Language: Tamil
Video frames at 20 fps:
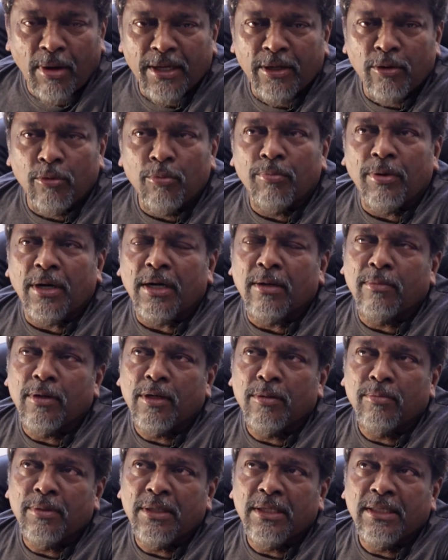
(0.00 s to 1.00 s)
பயம்
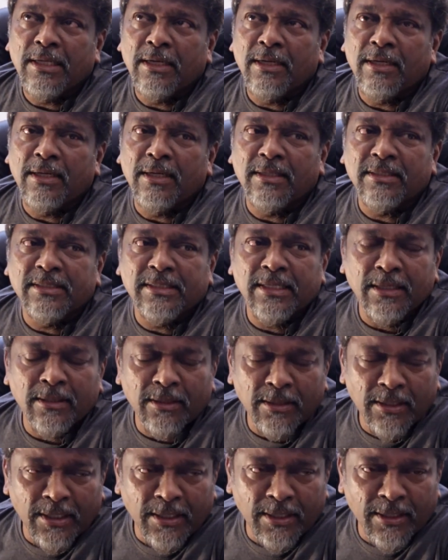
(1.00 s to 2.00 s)
படபடப்பு இது எல்லாம்
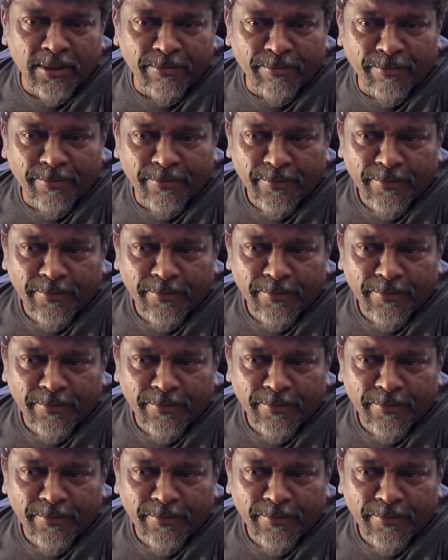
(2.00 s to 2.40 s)
சேர்ந்து என்னை